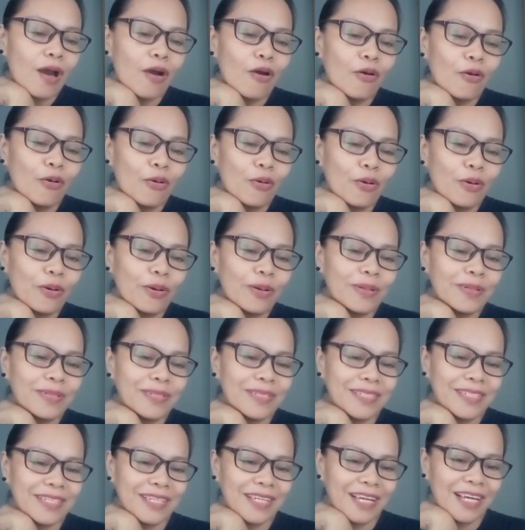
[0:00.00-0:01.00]
ako,
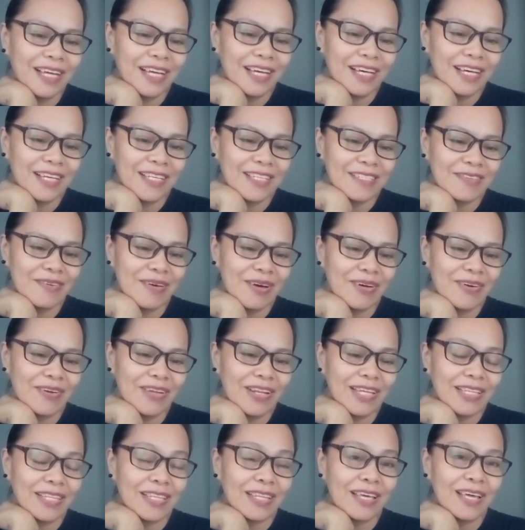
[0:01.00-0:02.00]
kasi ako
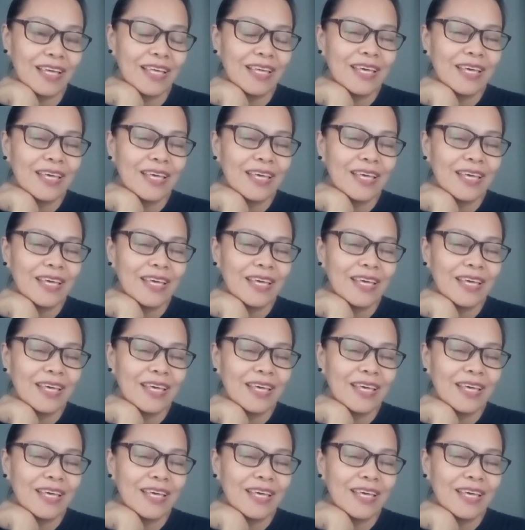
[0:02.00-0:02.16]
ulit,